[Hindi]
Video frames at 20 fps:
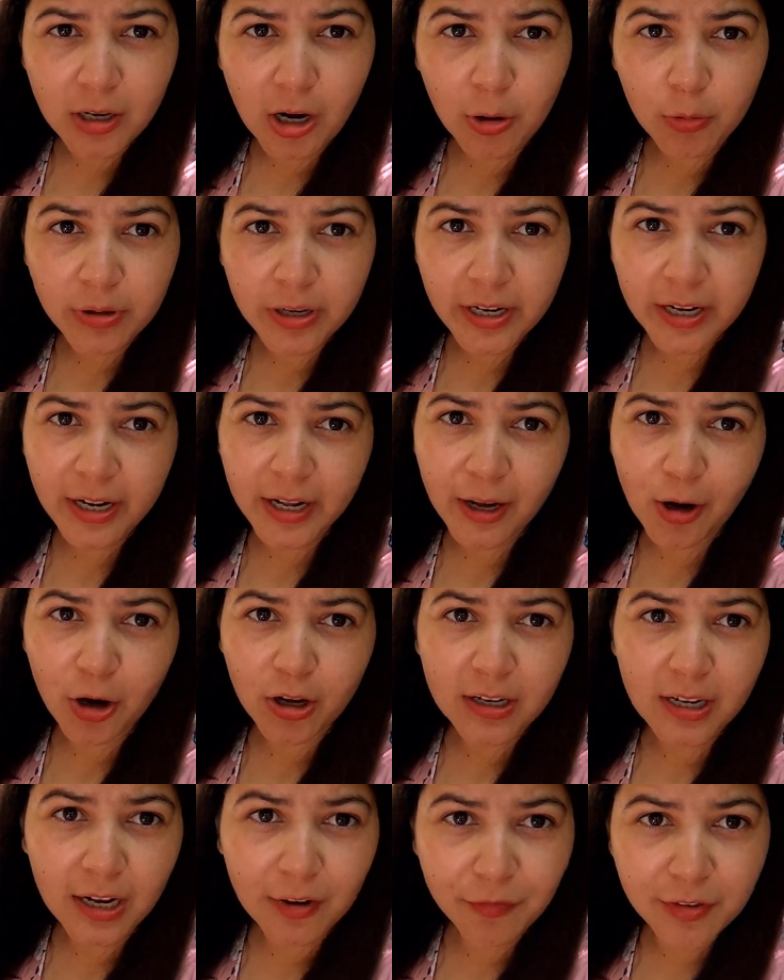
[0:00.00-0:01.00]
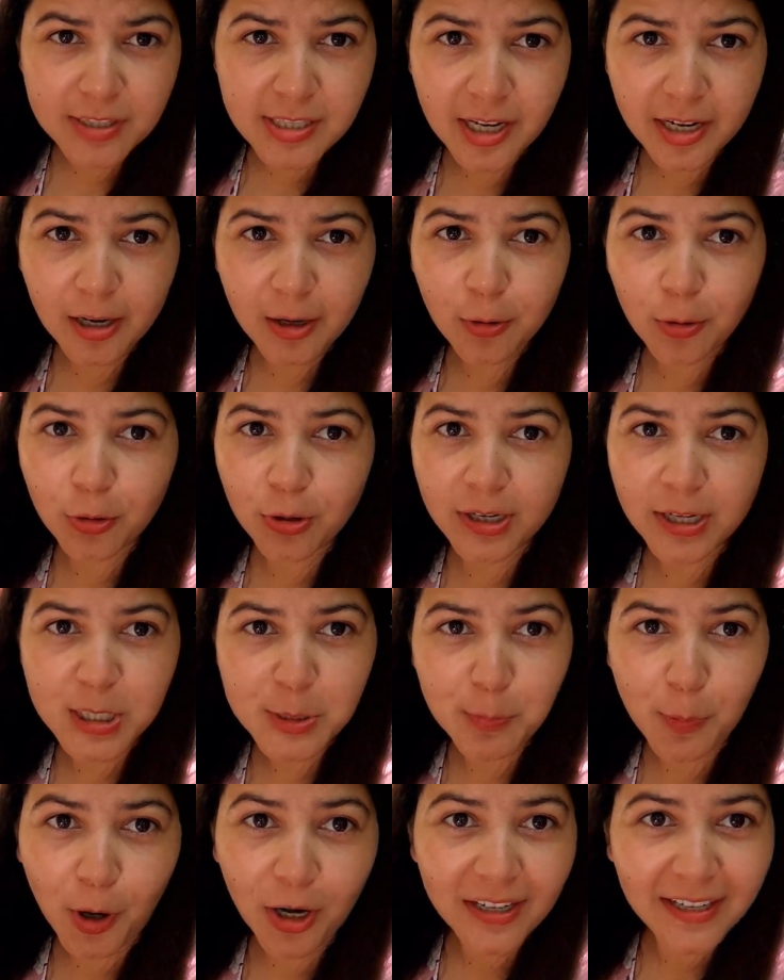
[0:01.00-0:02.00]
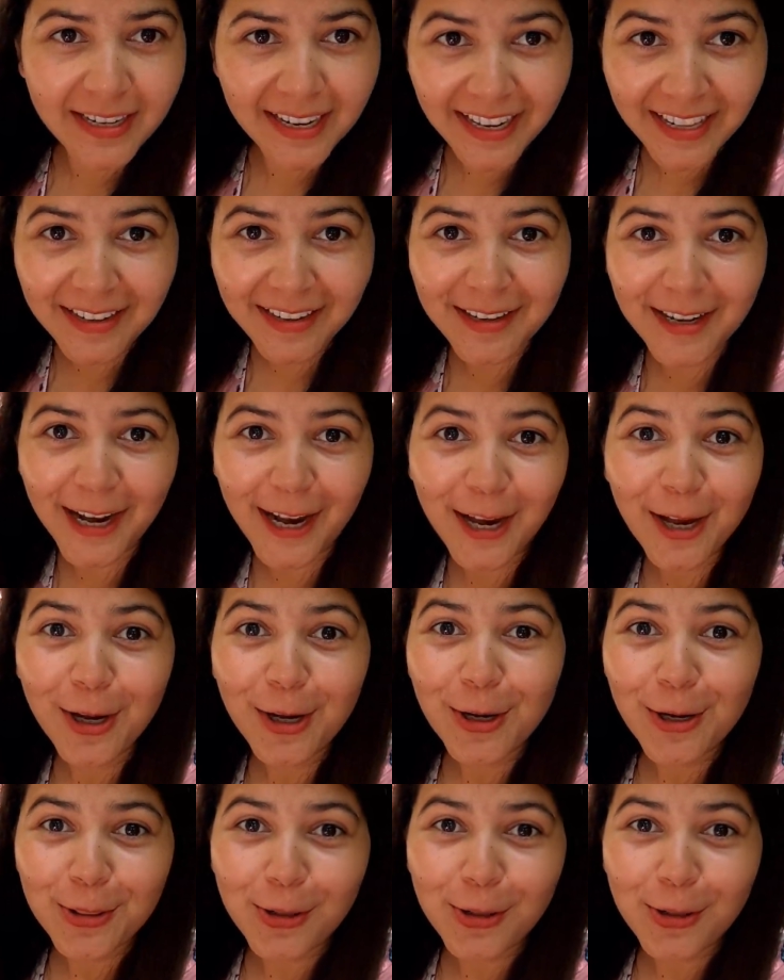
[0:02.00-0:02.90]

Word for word: क्राउडेड है और काफ़ी सारे लोगों ने स्पॉट घेर रखा है